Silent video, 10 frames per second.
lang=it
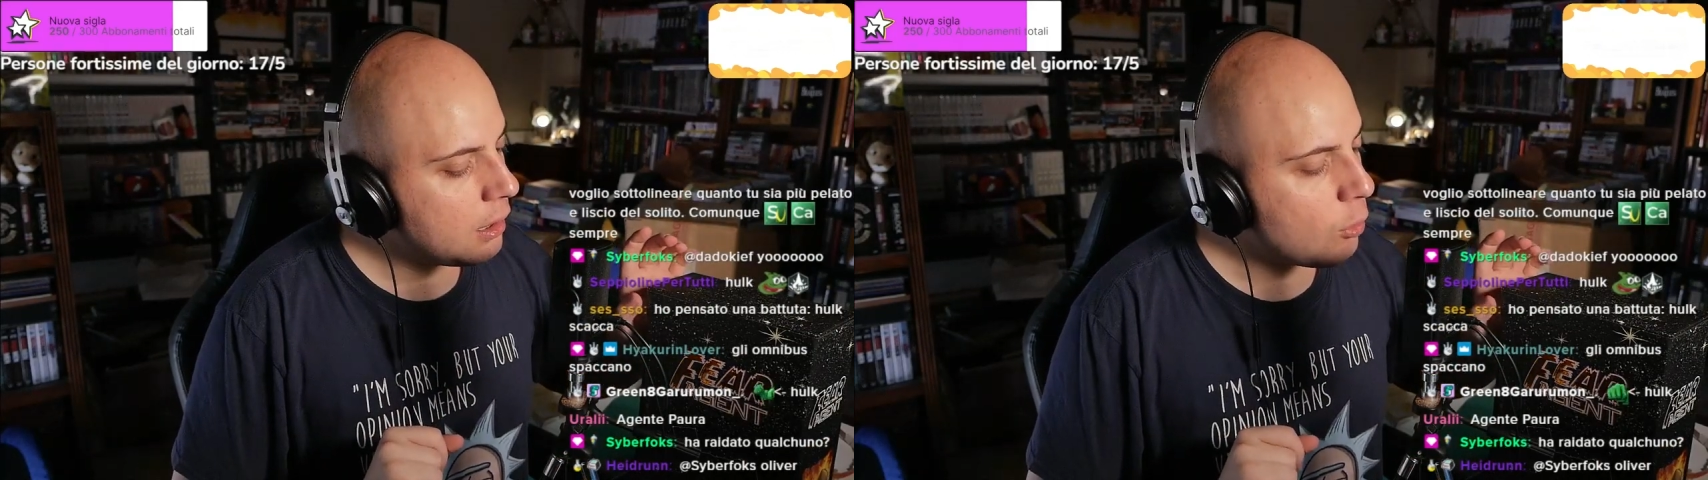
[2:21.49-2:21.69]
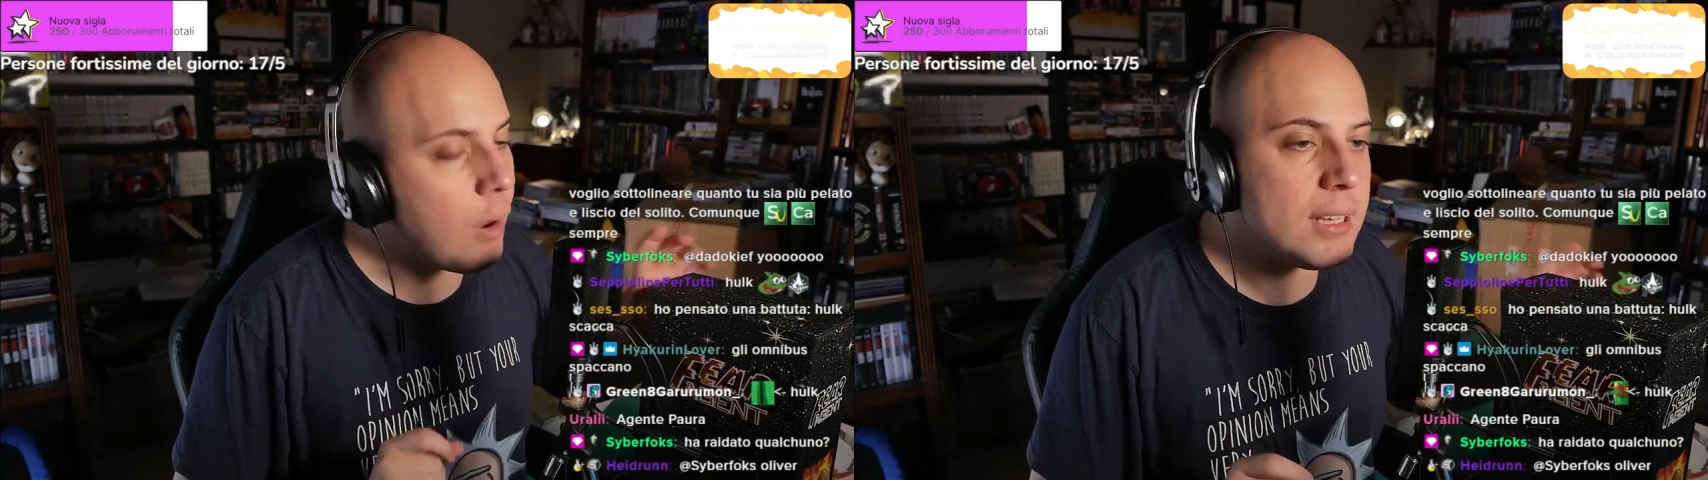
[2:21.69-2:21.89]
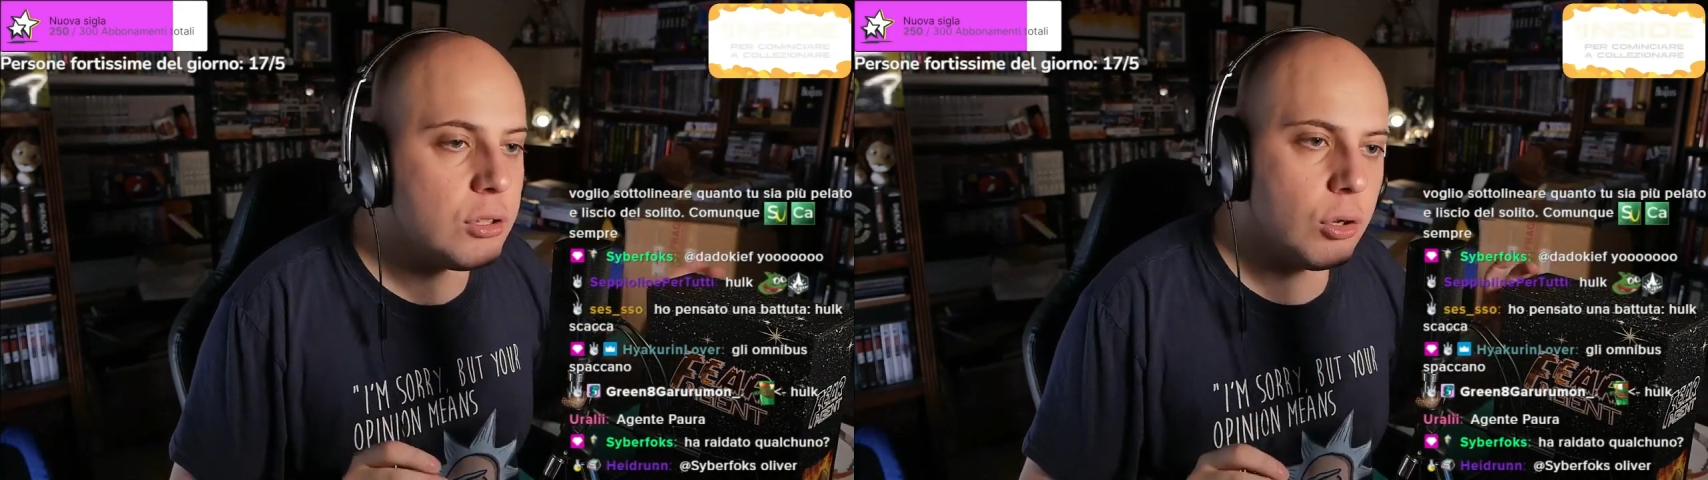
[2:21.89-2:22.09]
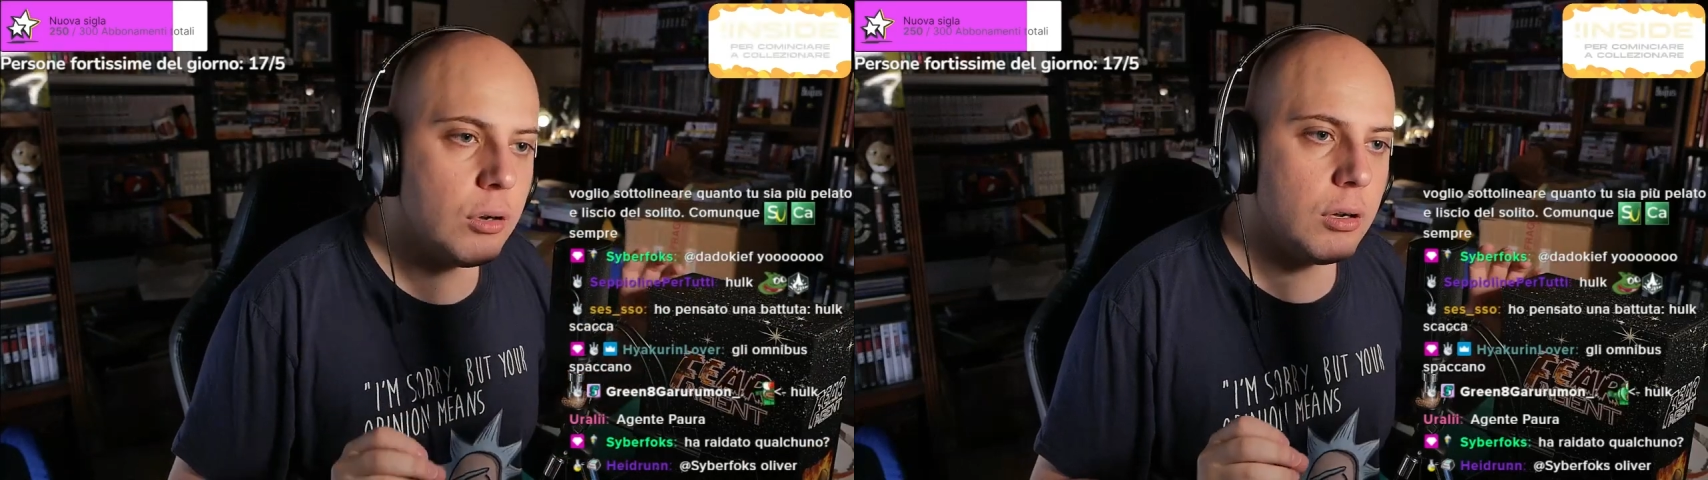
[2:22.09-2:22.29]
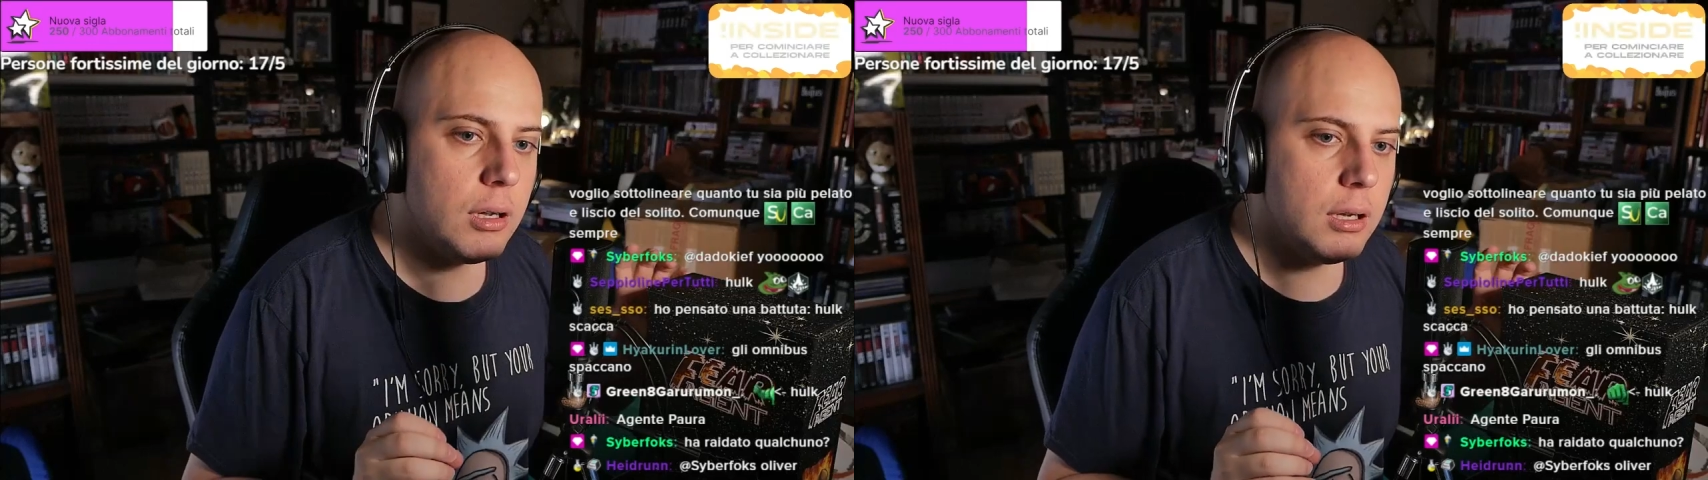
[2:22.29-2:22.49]

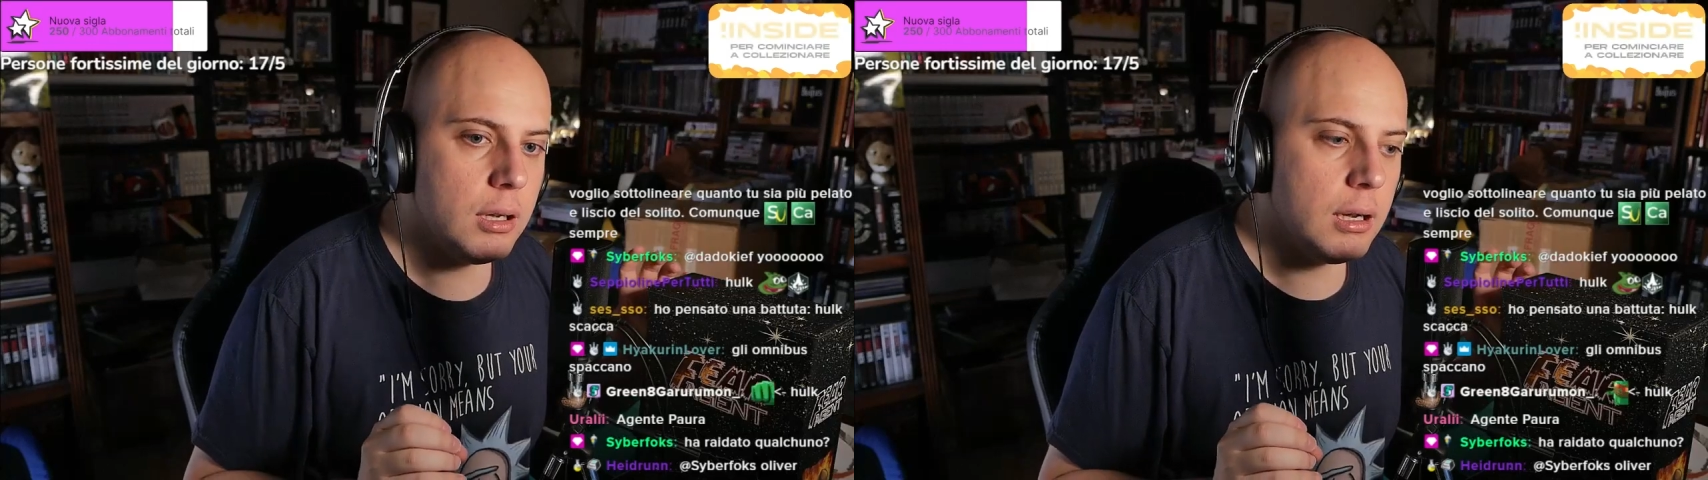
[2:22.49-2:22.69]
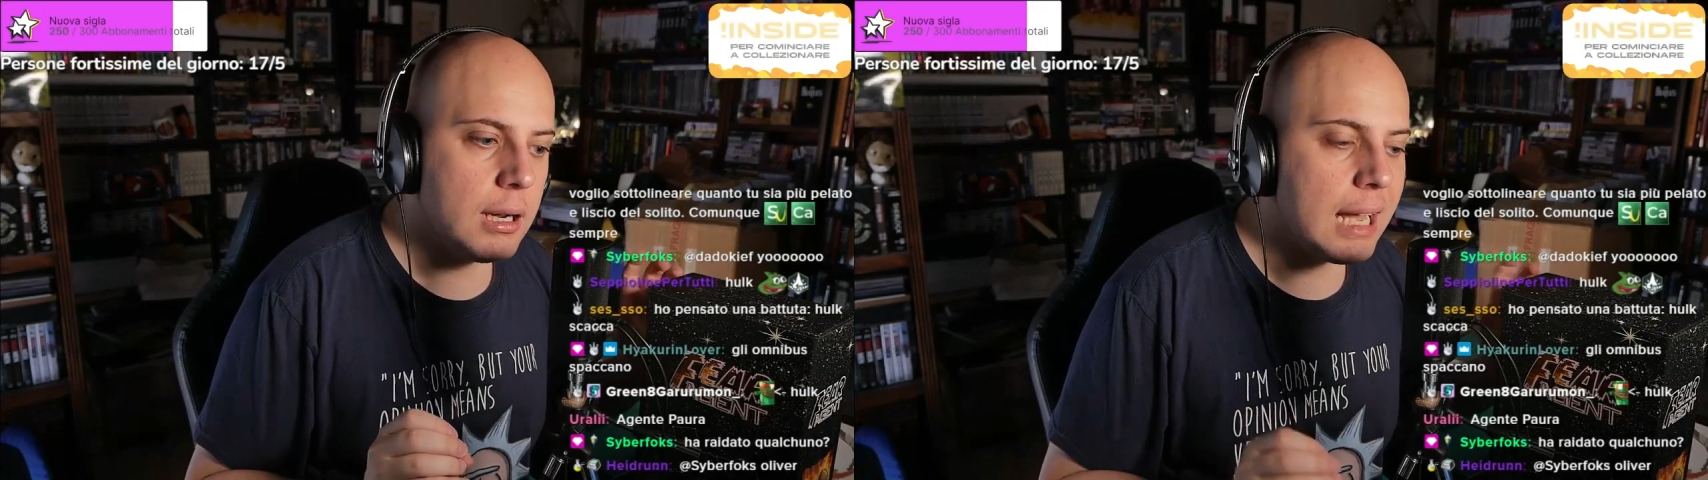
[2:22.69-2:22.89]
quando eh,